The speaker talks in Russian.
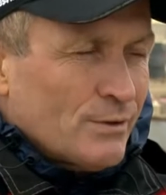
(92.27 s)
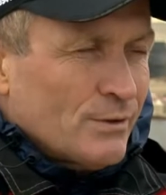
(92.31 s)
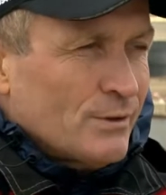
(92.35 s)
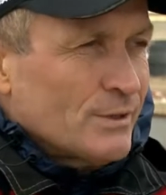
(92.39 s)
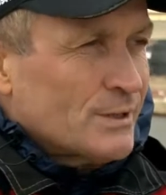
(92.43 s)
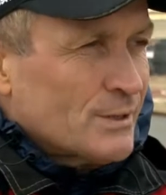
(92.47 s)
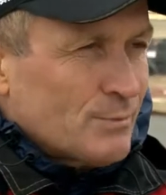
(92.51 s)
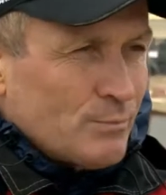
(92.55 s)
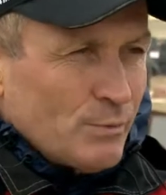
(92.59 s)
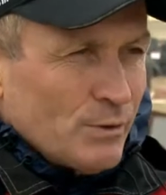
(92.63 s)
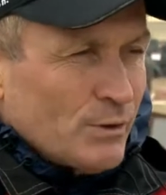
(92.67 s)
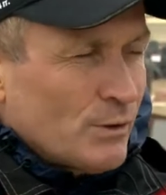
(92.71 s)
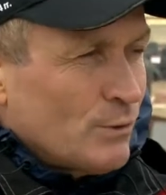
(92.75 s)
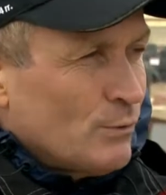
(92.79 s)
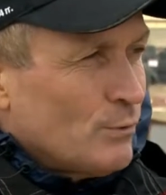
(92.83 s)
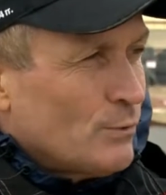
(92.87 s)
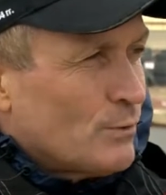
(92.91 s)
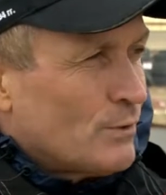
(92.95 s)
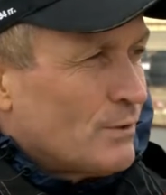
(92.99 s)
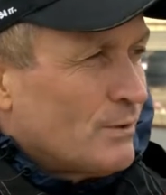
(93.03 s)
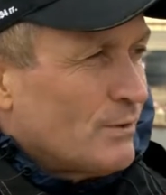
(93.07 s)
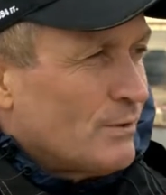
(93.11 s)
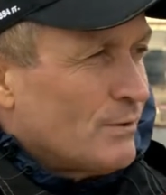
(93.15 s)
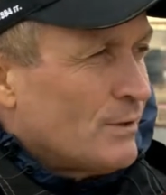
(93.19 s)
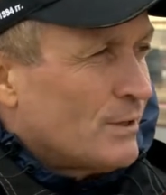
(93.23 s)
испытывают
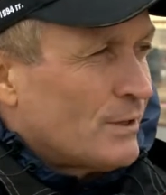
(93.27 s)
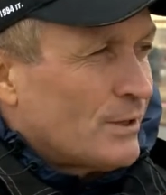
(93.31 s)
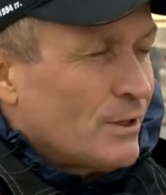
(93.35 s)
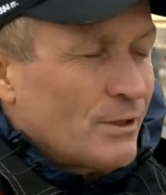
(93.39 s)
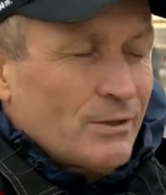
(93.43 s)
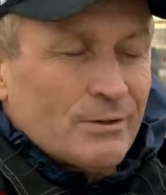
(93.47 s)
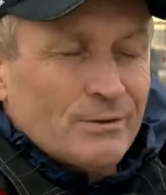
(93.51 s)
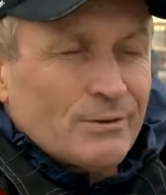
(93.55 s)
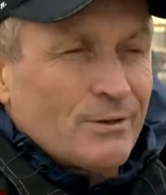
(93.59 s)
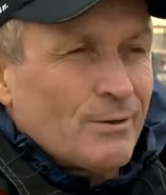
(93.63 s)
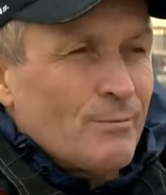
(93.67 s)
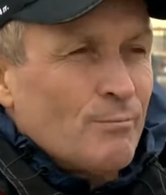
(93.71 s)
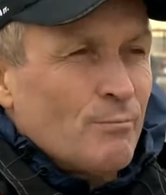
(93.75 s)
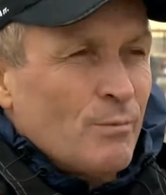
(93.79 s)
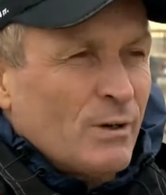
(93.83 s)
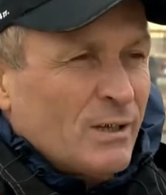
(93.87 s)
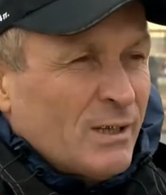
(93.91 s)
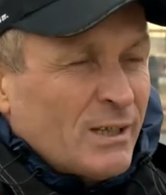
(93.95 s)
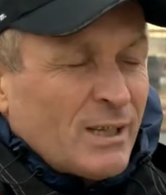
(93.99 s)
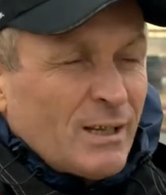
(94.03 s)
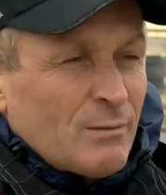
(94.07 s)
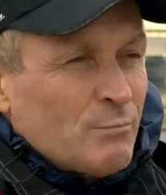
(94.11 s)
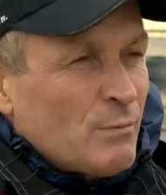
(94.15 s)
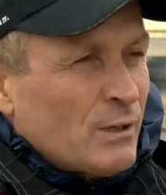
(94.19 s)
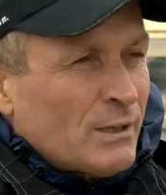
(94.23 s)
это,
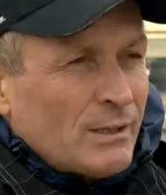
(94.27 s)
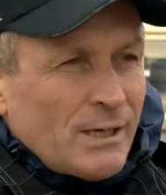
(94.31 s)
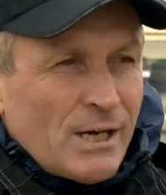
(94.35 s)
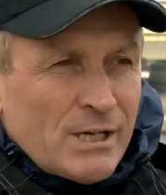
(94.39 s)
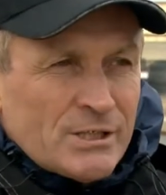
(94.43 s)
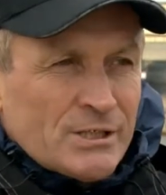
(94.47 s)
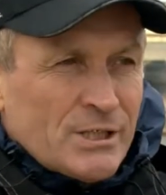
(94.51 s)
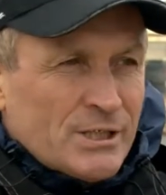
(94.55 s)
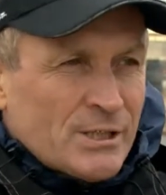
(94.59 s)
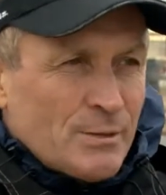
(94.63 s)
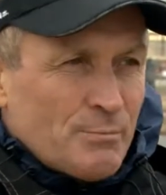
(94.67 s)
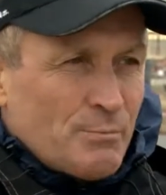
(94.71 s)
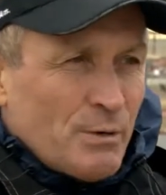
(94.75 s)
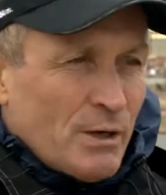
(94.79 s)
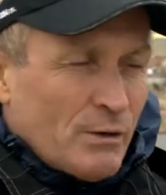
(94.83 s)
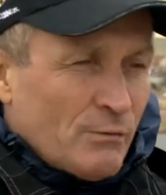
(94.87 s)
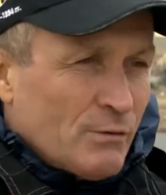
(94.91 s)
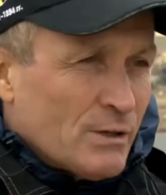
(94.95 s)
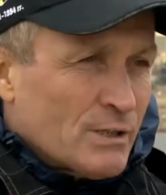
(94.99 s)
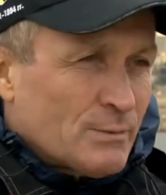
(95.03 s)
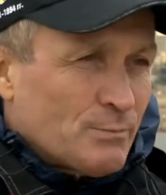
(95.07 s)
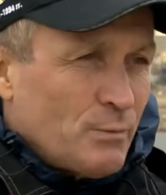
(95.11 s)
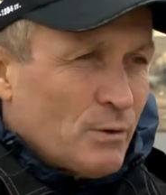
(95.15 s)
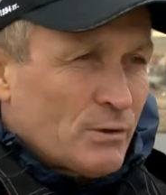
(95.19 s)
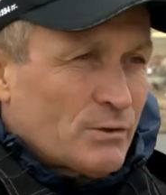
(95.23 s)
этот мандраж, даже
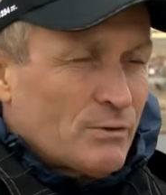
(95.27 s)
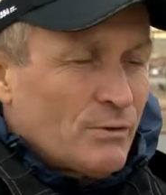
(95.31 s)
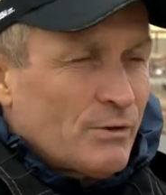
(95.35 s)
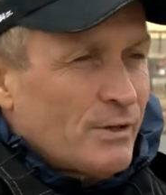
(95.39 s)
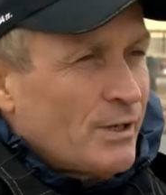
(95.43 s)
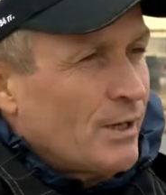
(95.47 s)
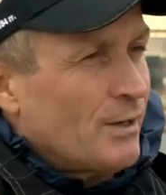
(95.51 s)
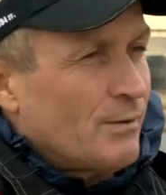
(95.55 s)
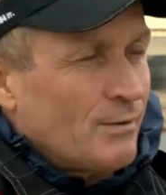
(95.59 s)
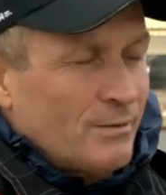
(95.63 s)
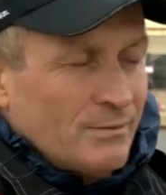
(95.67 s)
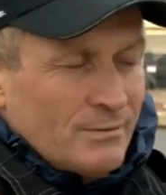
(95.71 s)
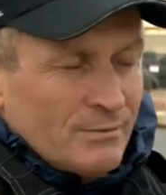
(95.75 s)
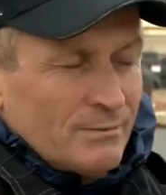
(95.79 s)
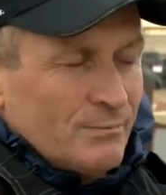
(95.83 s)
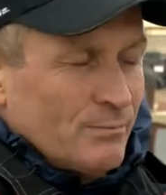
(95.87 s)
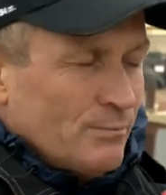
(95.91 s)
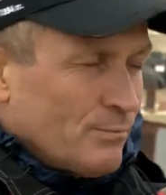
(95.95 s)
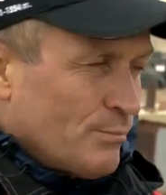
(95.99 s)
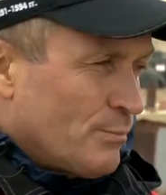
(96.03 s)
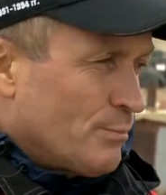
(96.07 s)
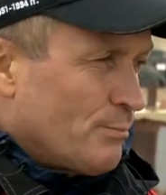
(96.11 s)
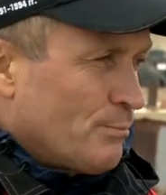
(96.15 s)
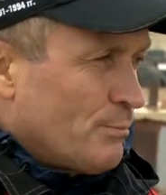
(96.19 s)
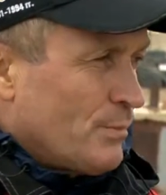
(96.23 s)
первое использование
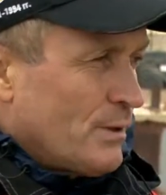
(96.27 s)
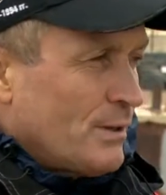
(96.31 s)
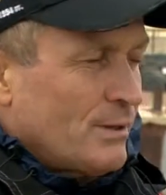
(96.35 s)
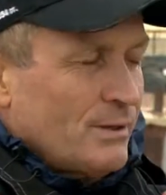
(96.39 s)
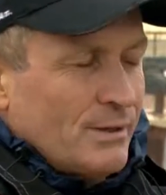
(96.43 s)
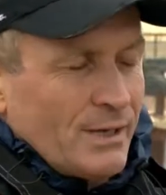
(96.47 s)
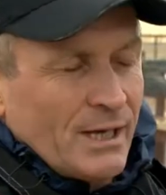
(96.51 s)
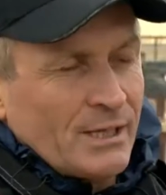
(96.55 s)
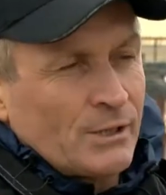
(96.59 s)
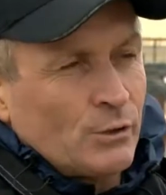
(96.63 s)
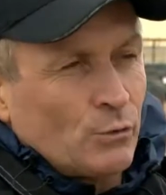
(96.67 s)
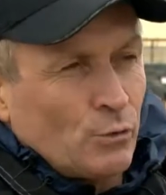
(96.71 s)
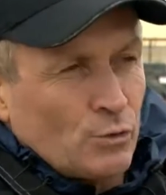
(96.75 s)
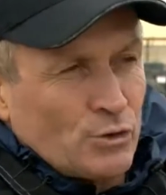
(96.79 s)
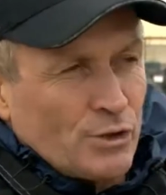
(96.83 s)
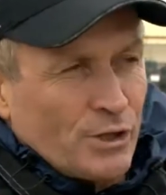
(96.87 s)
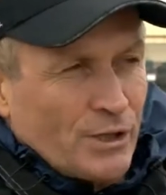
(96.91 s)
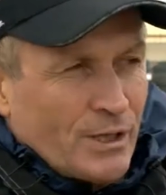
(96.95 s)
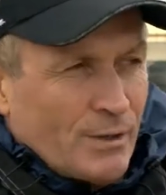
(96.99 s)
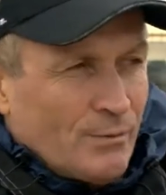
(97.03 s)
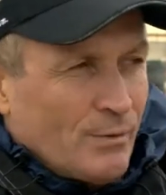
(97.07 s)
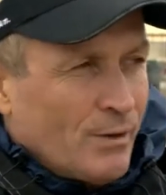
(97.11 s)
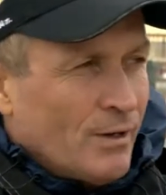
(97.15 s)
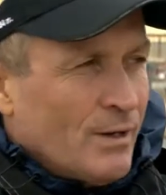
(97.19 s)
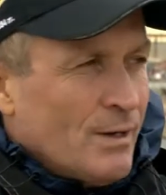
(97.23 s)

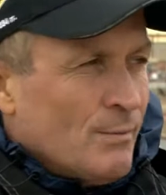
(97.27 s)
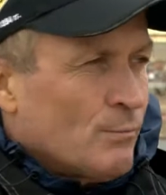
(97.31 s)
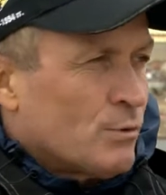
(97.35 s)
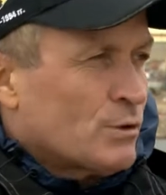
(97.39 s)
огнетушителями.